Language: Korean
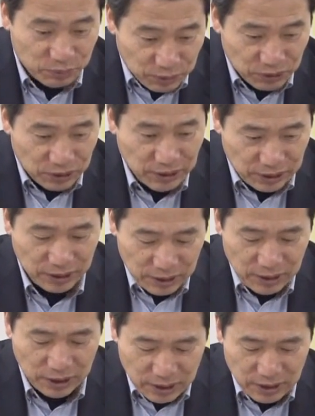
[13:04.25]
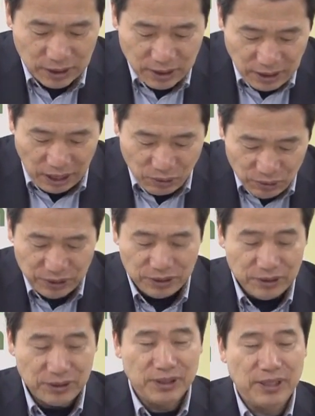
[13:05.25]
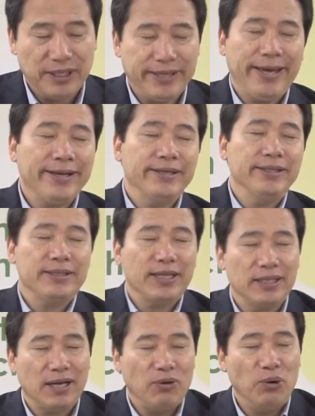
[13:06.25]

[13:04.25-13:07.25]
부분들을 갖고 있는 것, 그 깨끗하다,